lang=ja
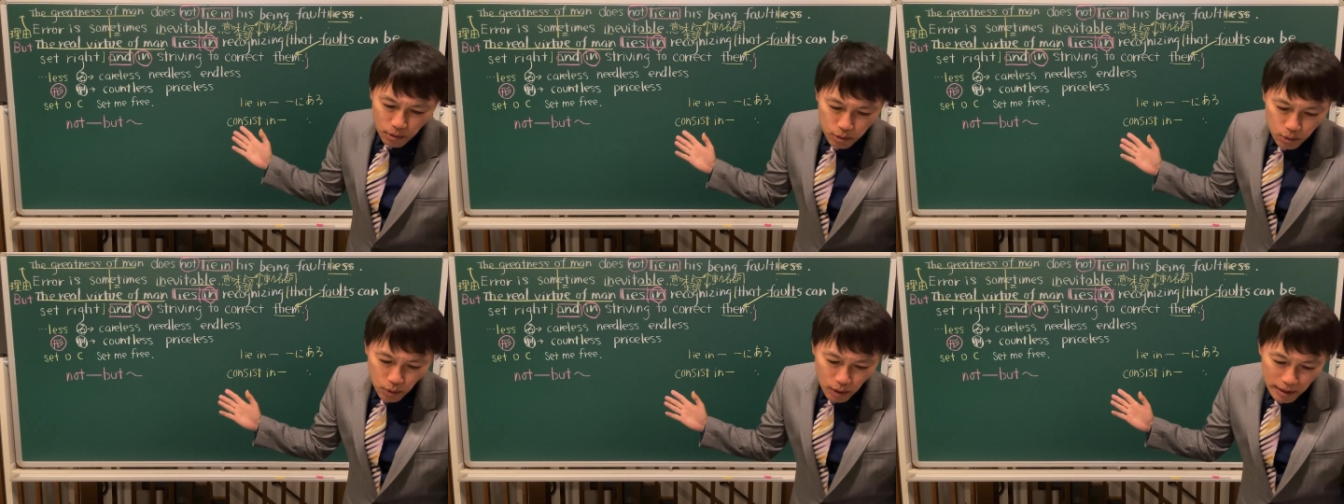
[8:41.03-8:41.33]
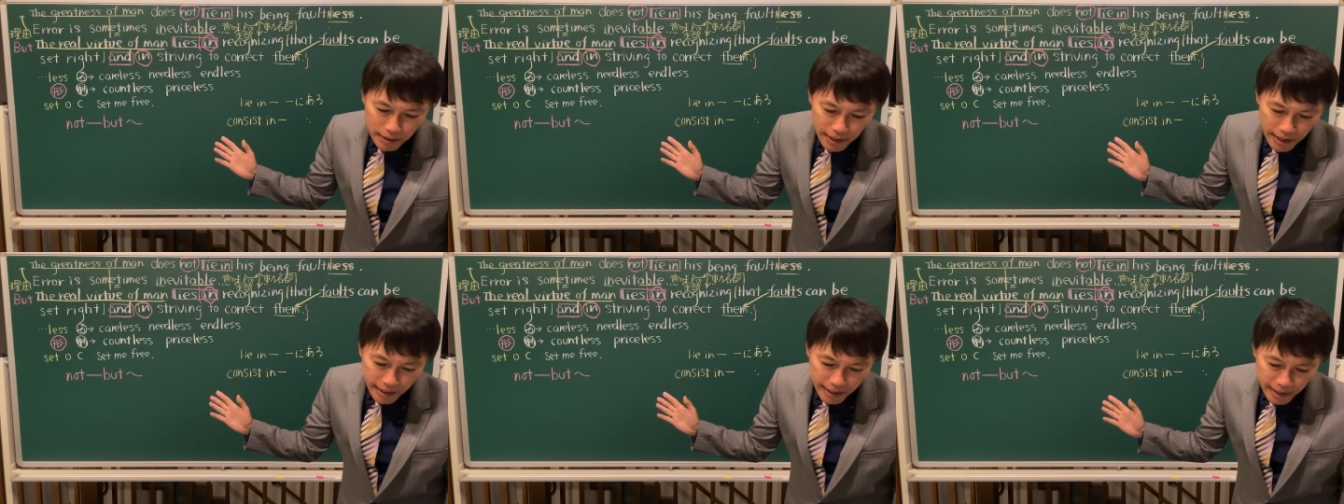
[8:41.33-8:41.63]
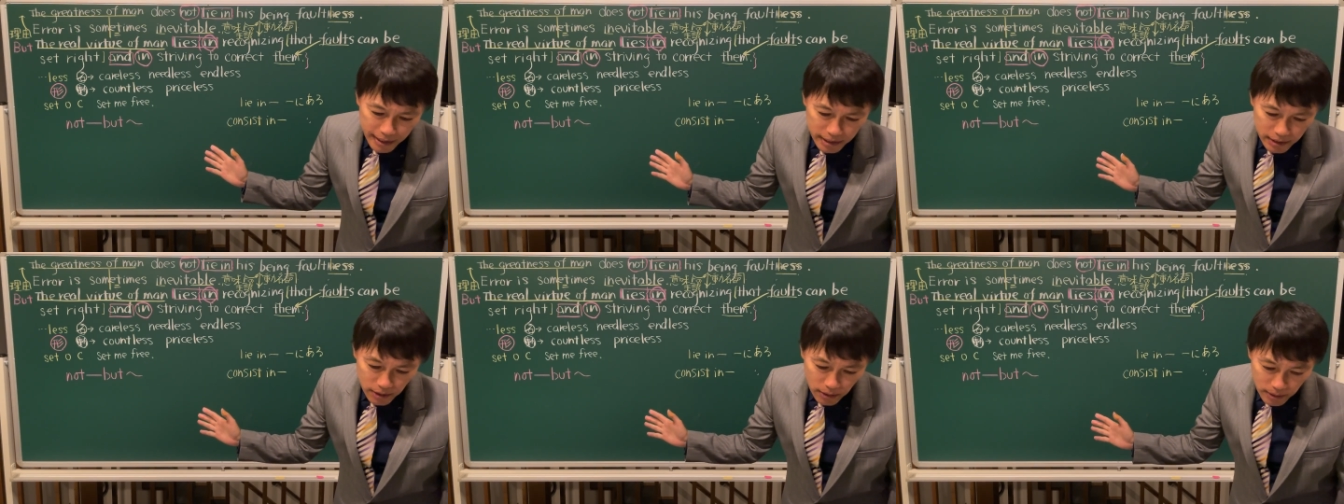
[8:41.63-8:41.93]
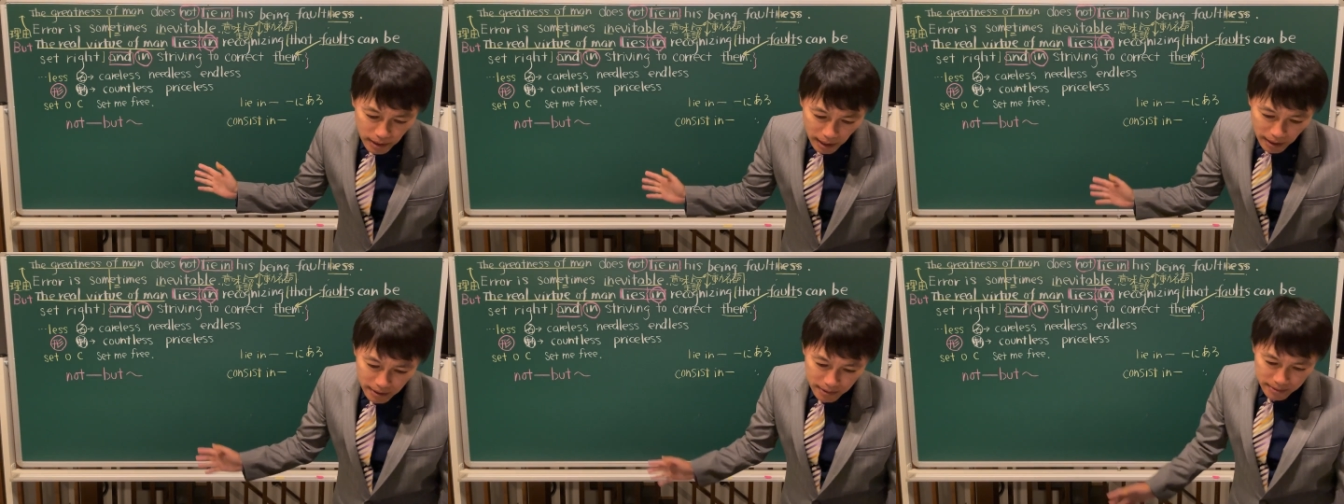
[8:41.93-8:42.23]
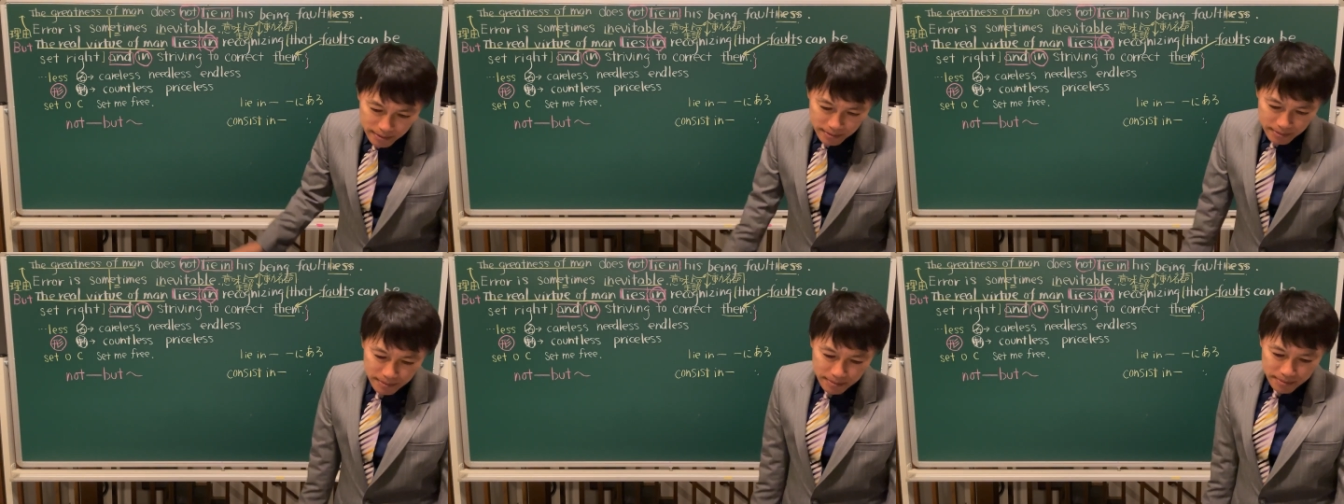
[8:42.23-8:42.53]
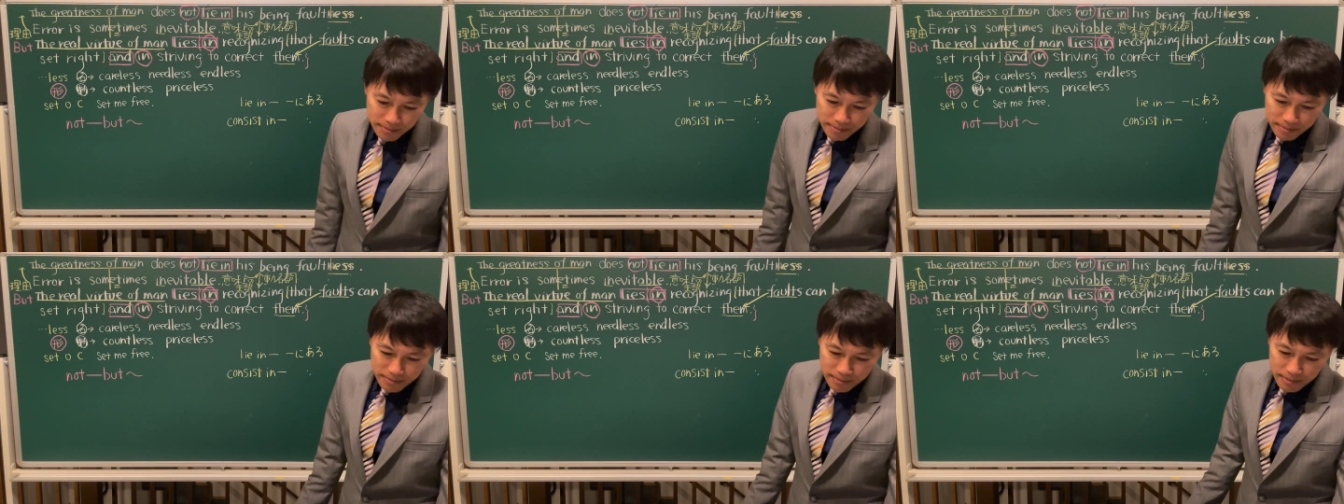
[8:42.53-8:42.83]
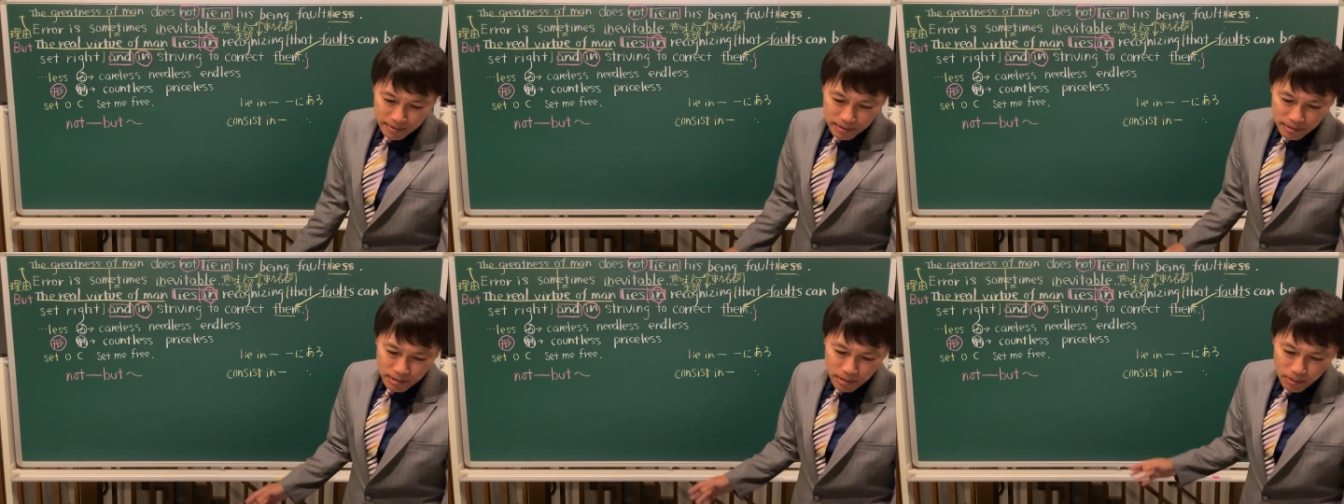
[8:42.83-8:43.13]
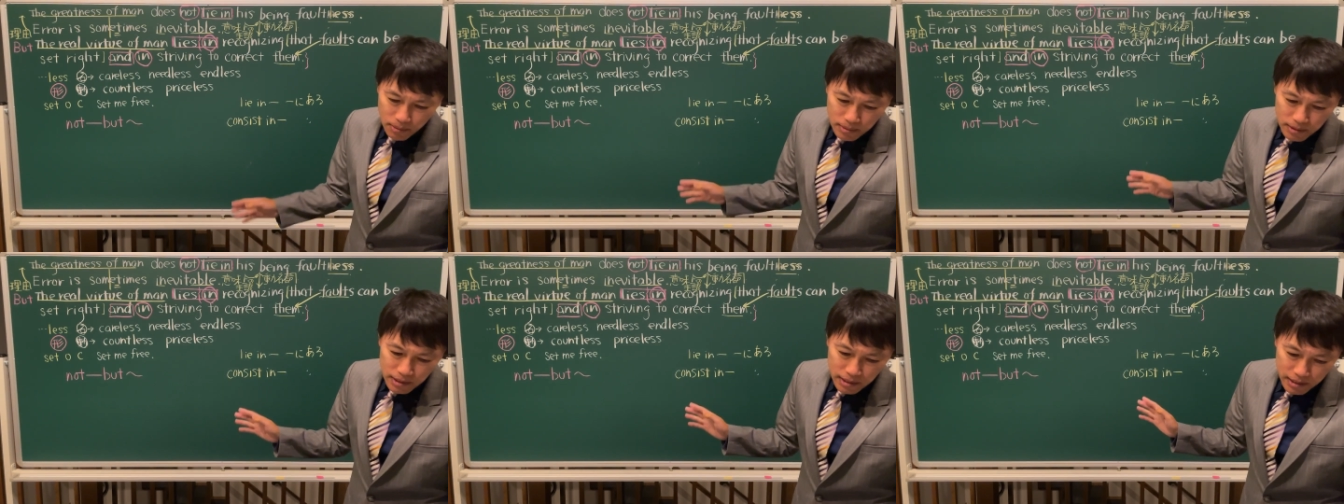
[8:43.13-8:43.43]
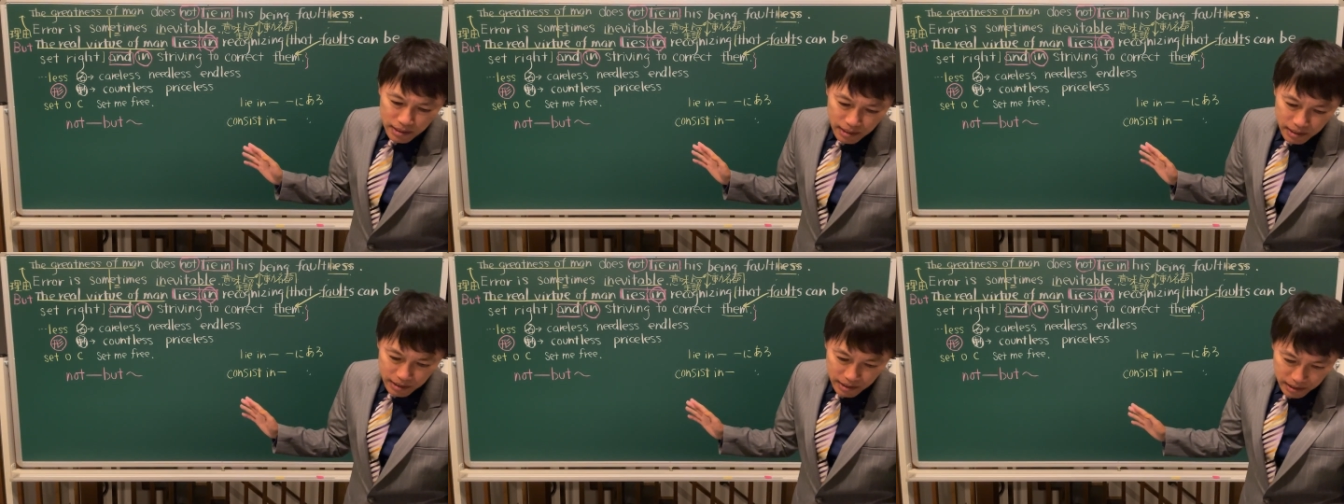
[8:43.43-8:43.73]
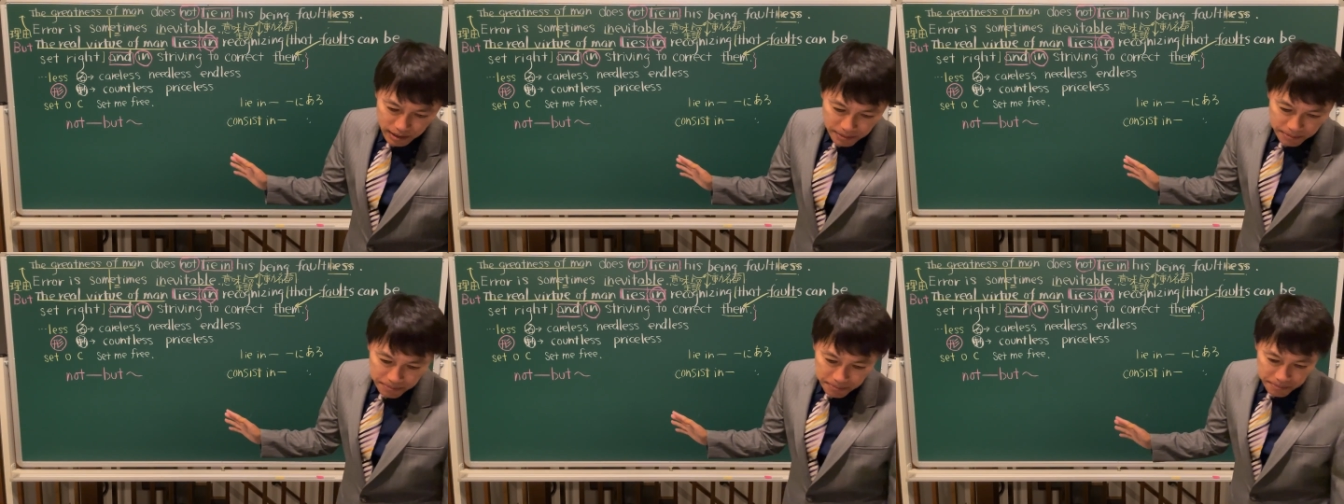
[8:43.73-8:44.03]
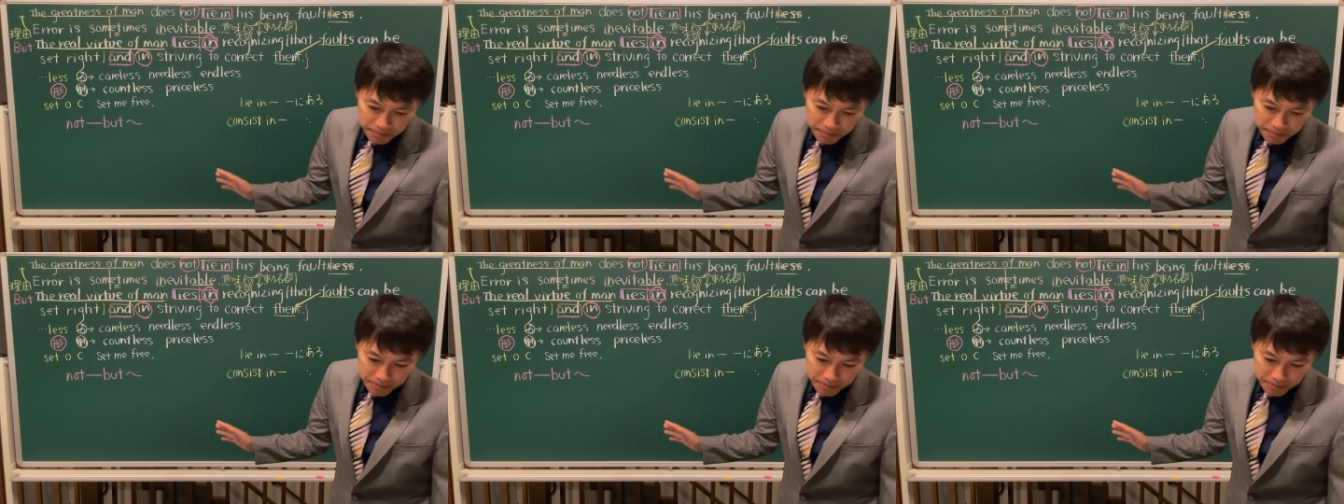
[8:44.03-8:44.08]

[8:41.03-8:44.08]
ことができるのだと認識し